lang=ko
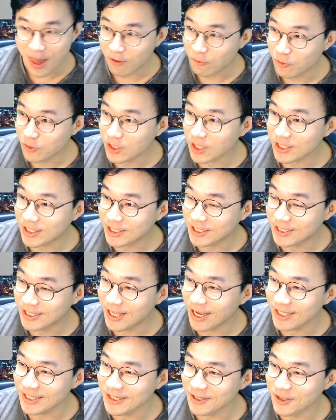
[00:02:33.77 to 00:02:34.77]
우리가
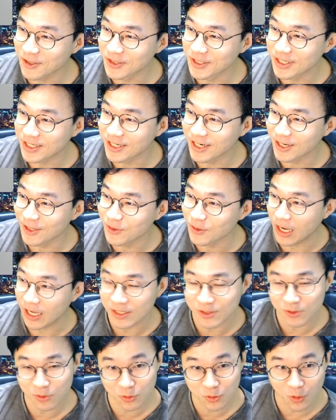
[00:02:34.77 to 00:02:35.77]
기대하는 거는 그래도
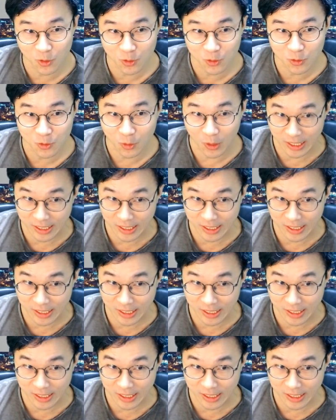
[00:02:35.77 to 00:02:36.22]
한 요 정도.